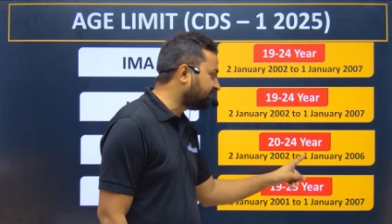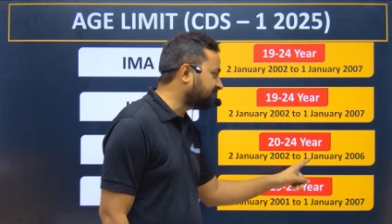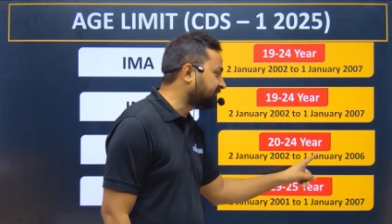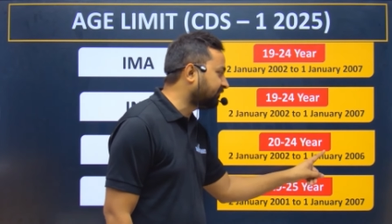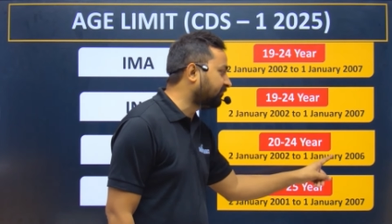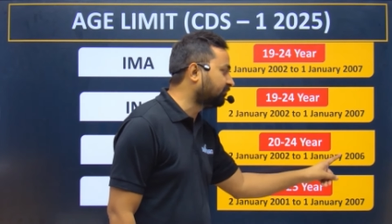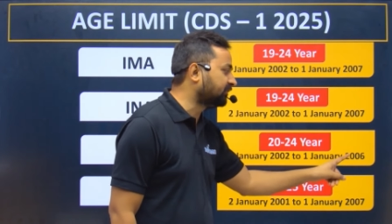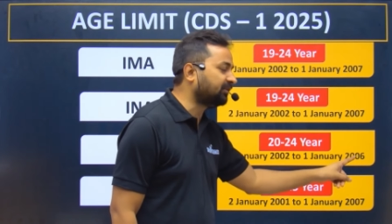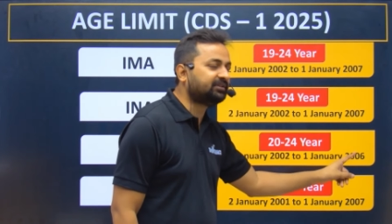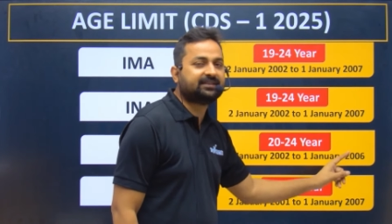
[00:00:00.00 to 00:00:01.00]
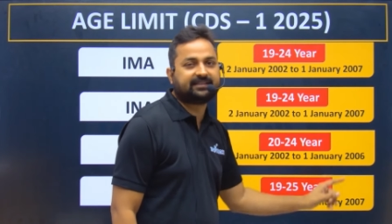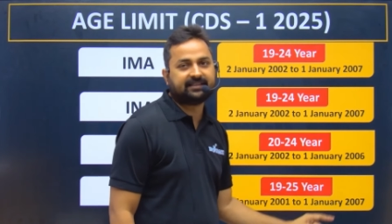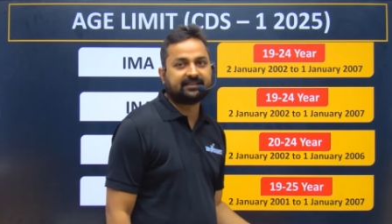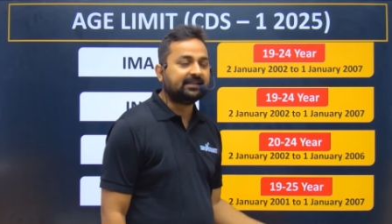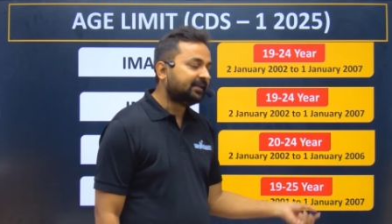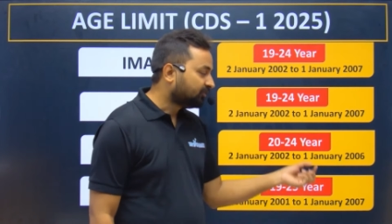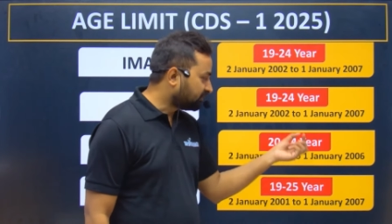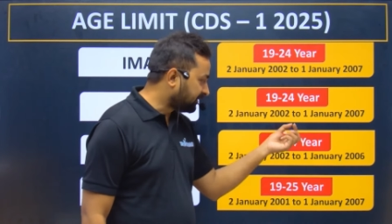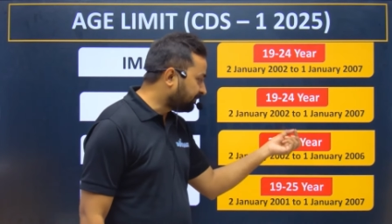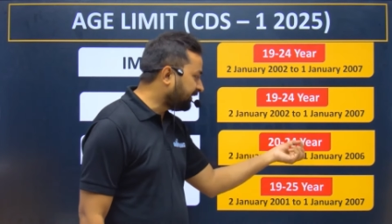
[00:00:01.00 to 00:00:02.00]
फर्स्ट जनवरी 2006 तो
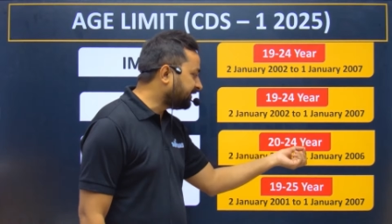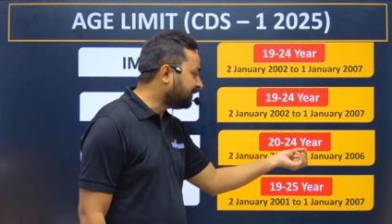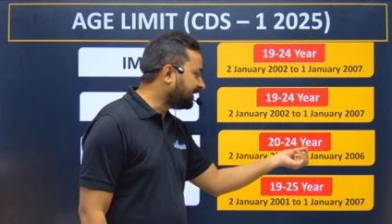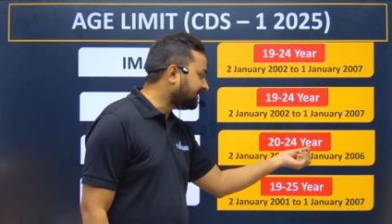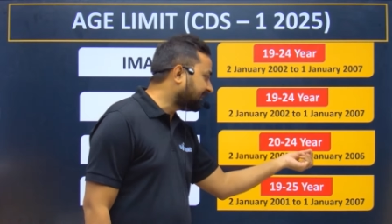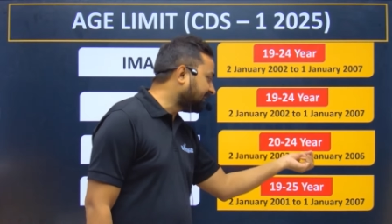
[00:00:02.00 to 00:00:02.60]
सिंपल सी बात है अगर